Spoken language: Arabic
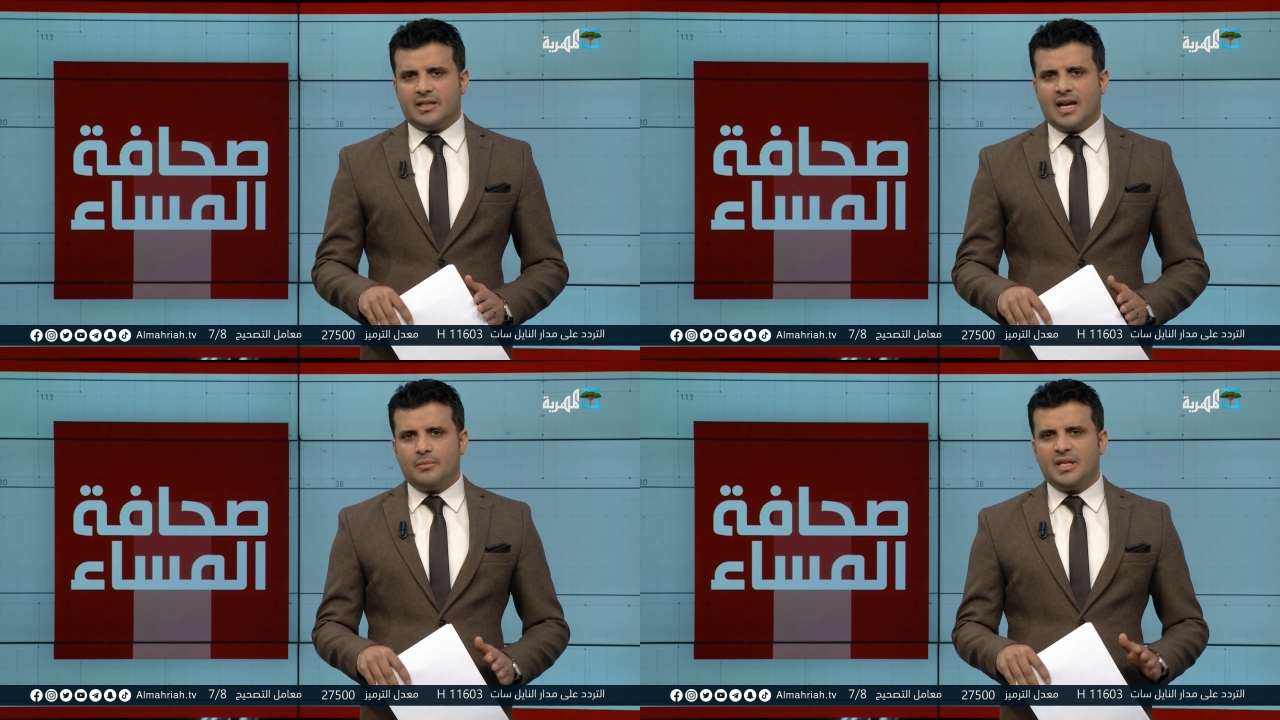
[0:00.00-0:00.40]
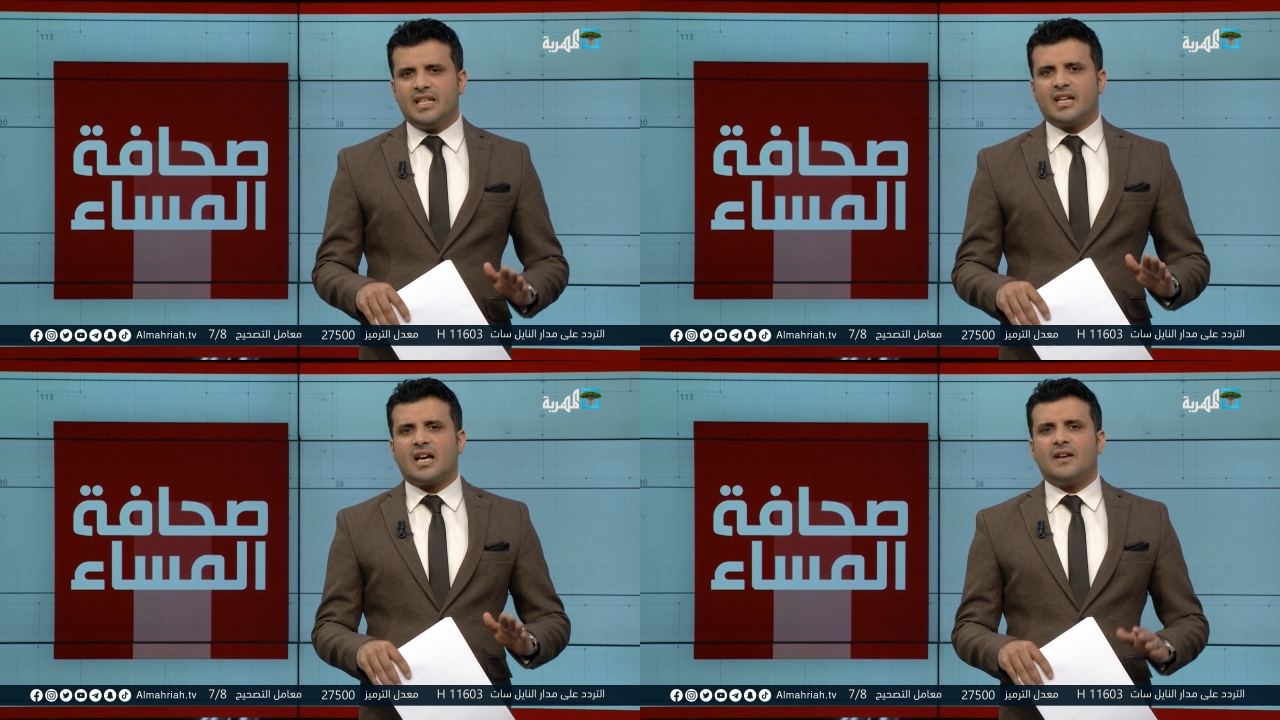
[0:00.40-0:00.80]
لدعم
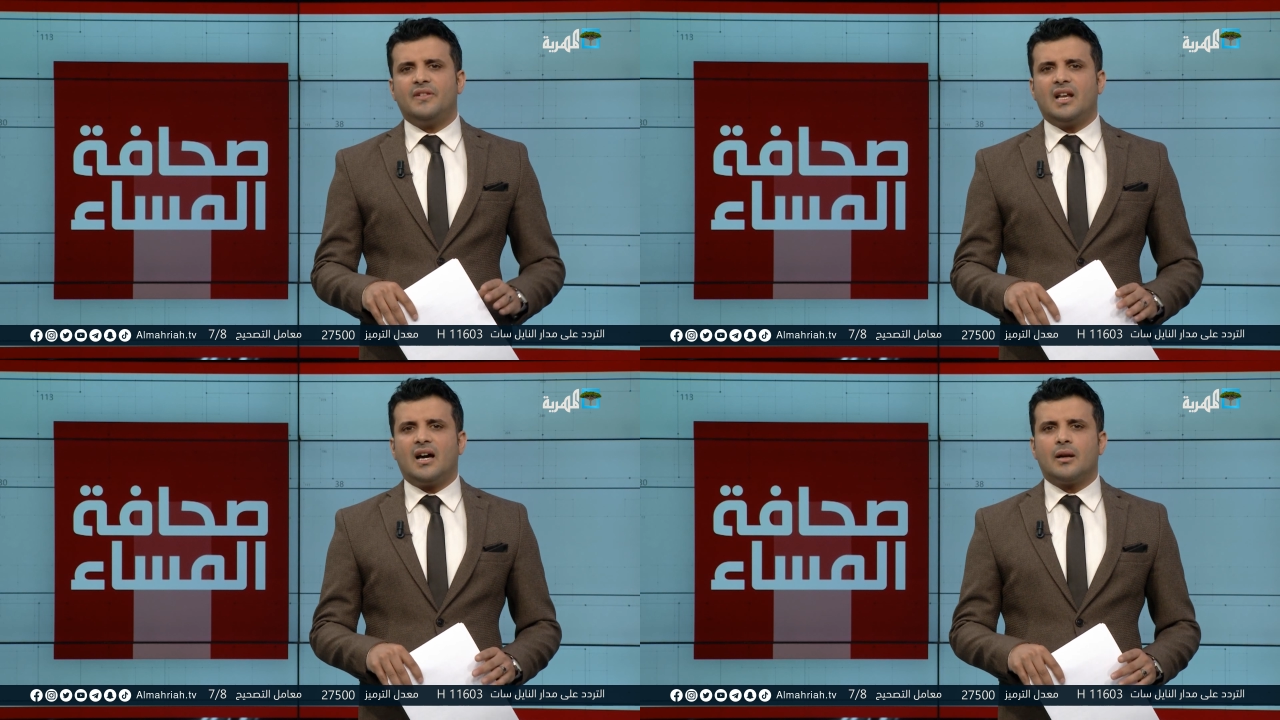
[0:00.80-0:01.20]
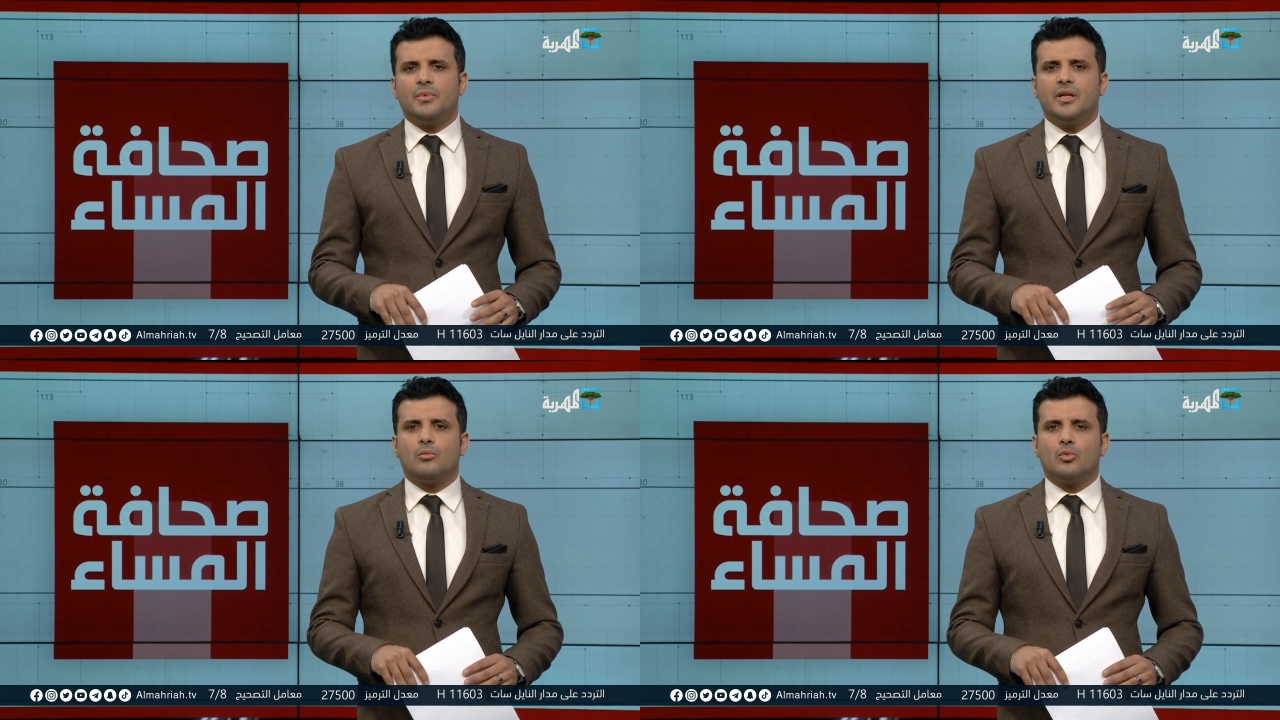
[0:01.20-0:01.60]
إيقاف
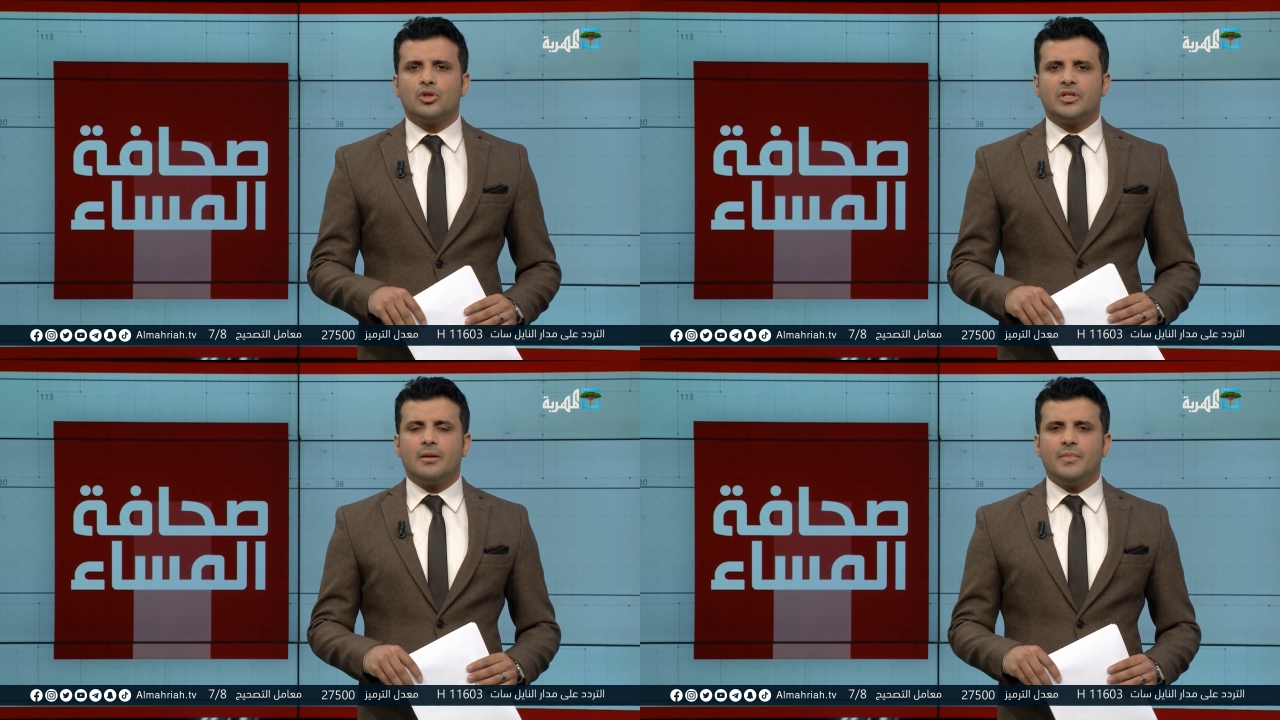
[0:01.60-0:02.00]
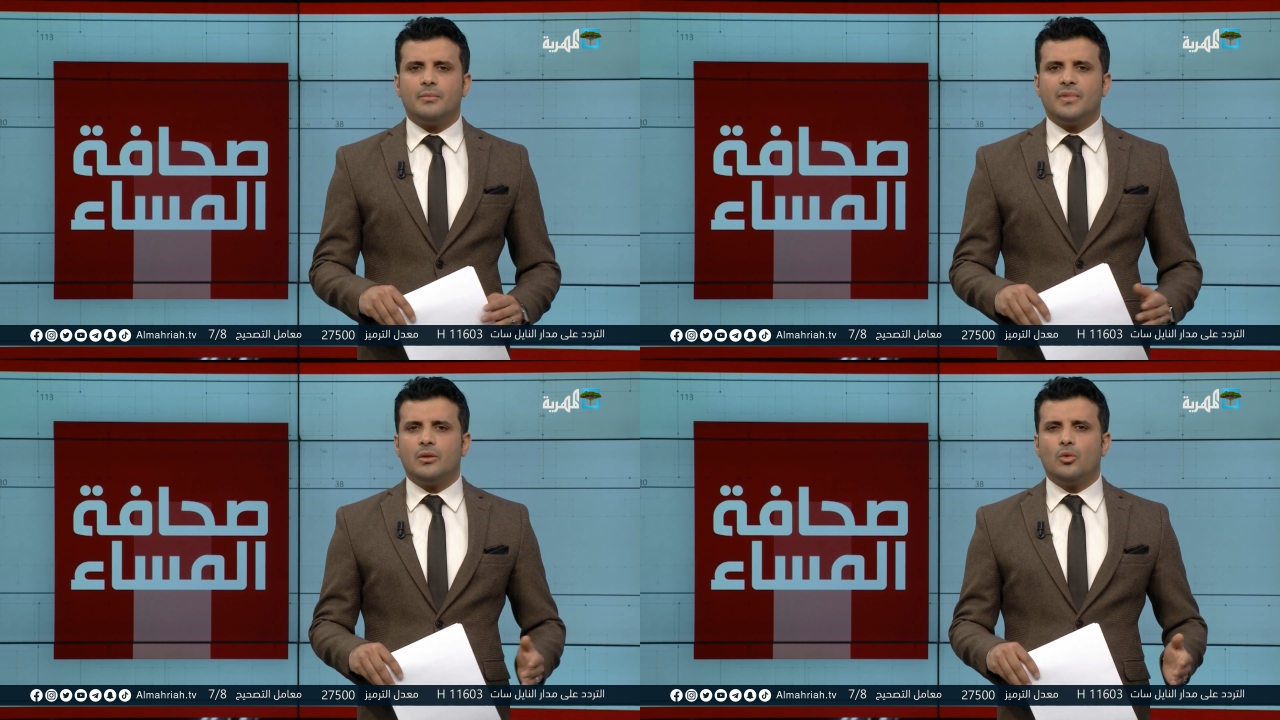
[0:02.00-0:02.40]
الحرب
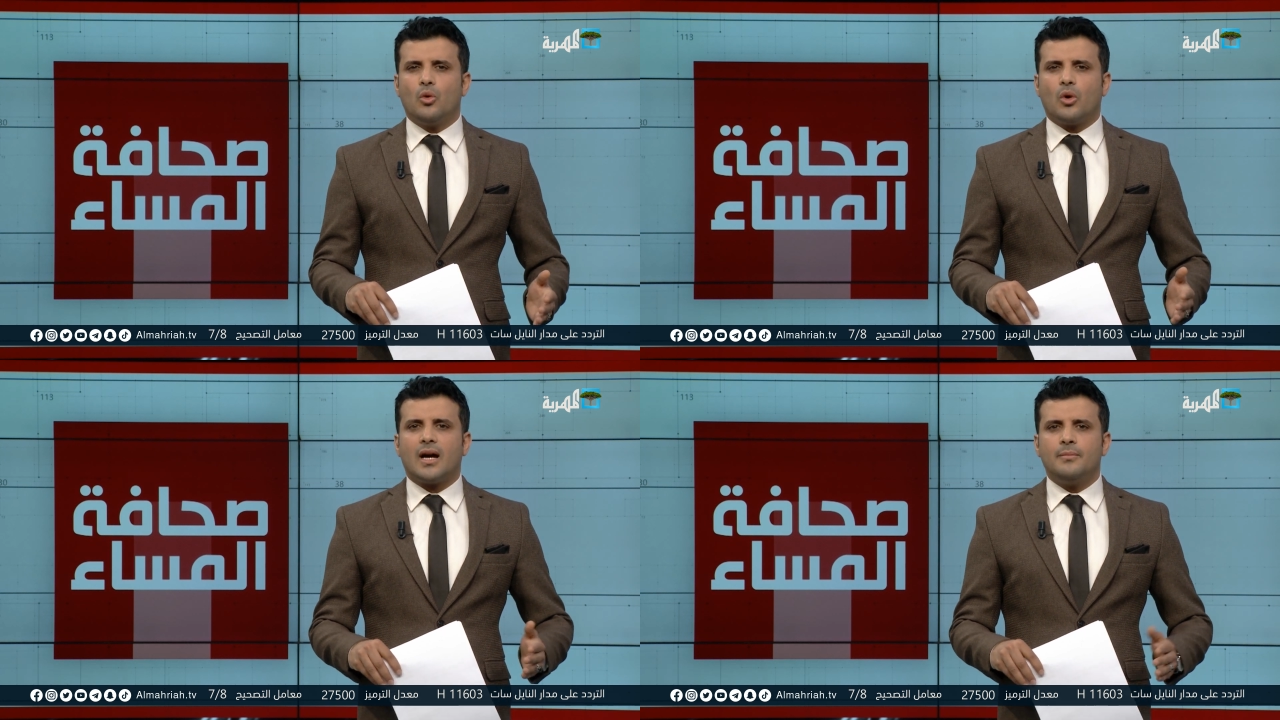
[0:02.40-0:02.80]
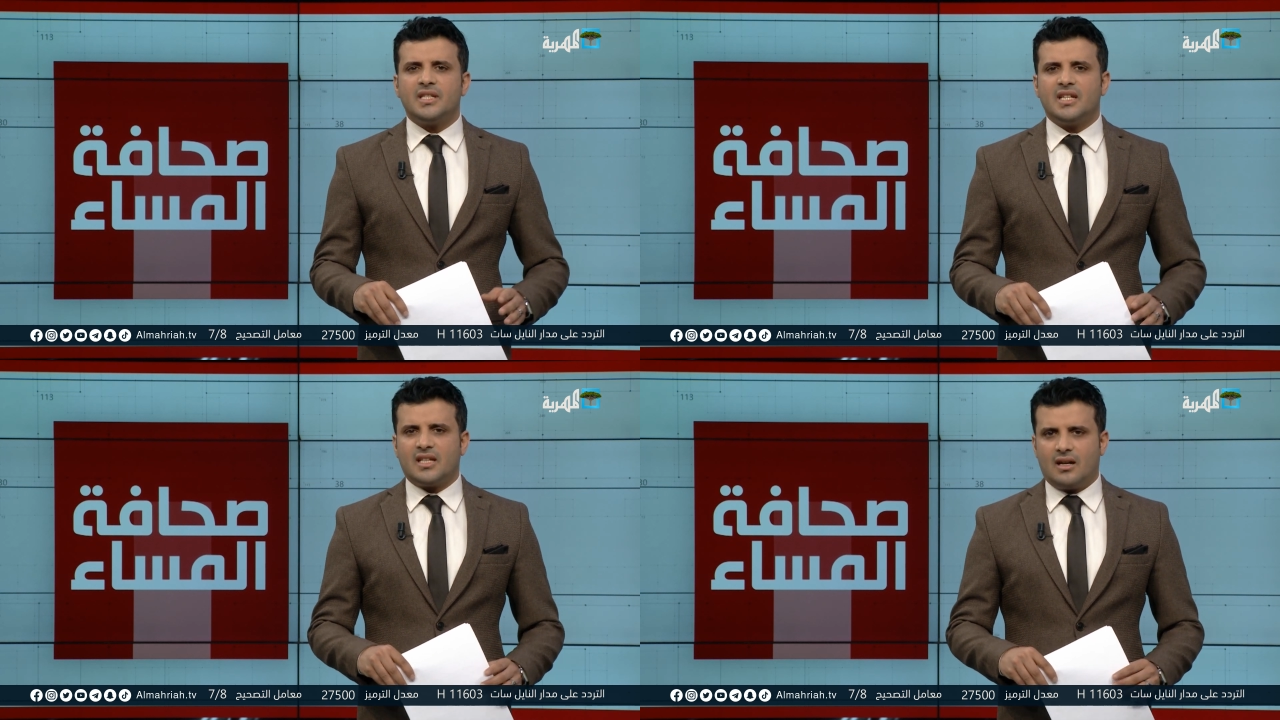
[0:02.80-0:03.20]
المستمر منذ
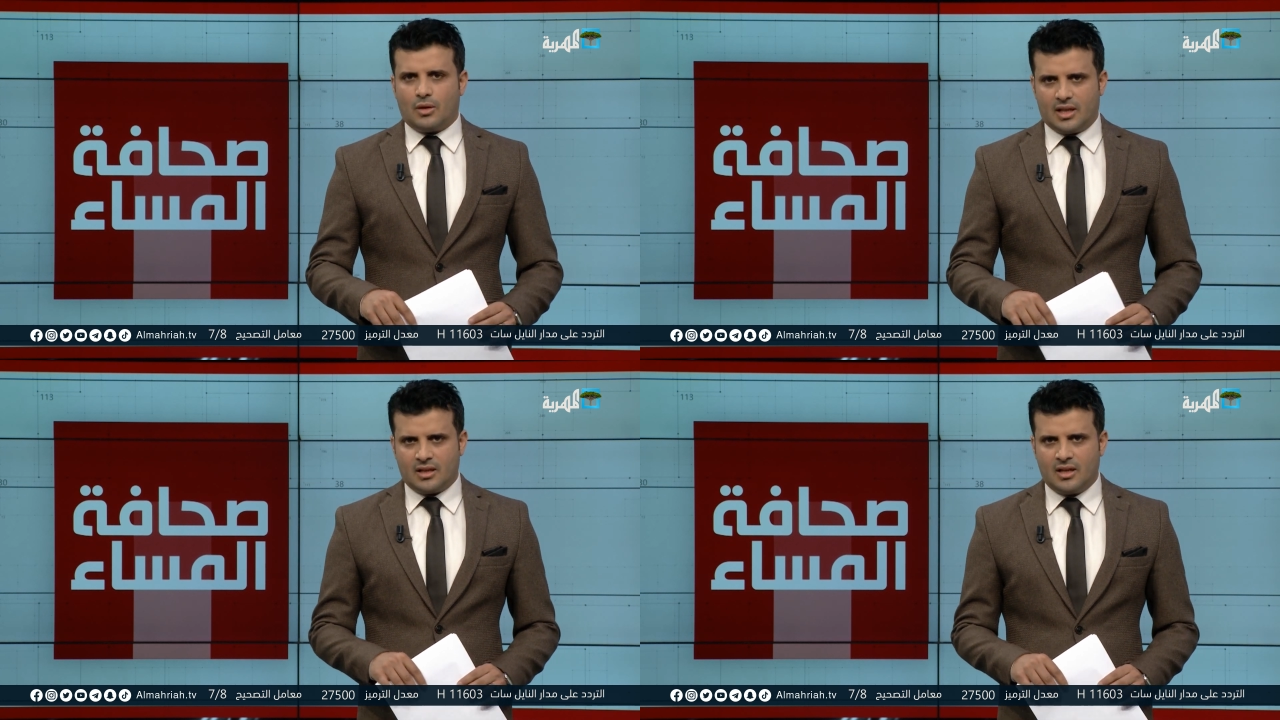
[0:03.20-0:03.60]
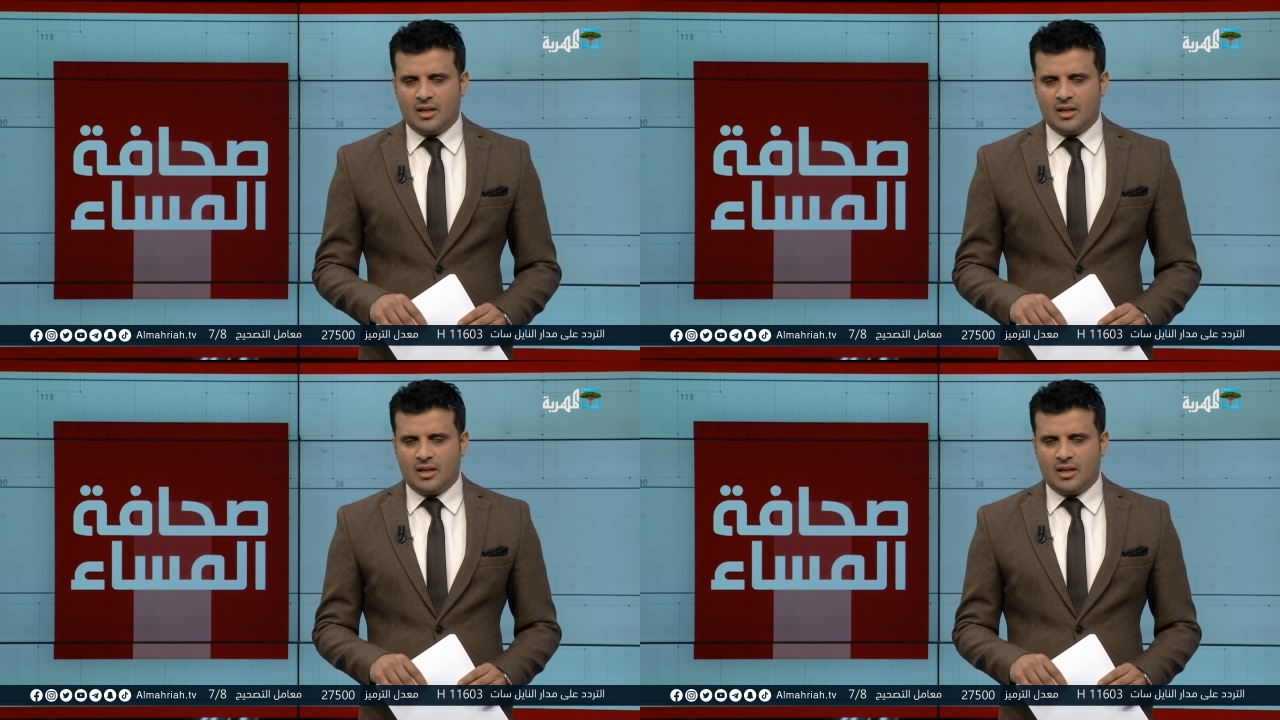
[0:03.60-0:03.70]
خمس سنوات